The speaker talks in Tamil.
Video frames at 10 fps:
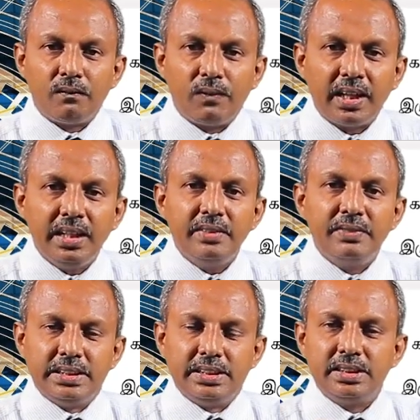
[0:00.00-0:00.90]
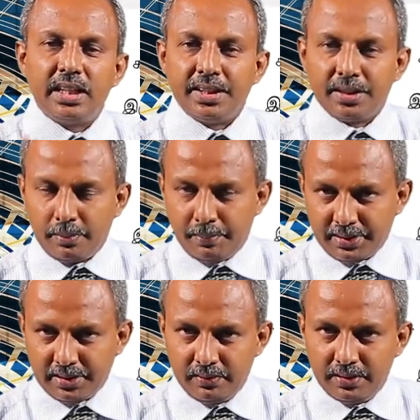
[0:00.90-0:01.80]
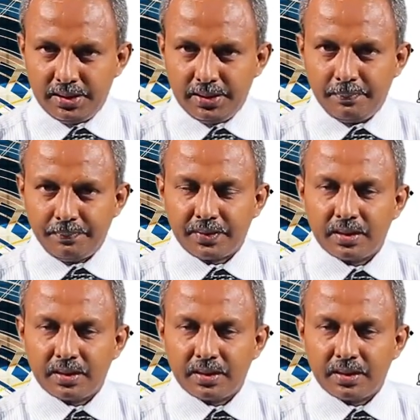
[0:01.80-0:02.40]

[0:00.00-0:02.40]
வழிவிட்டு அடுக்கப்படுதல் வேண்டும்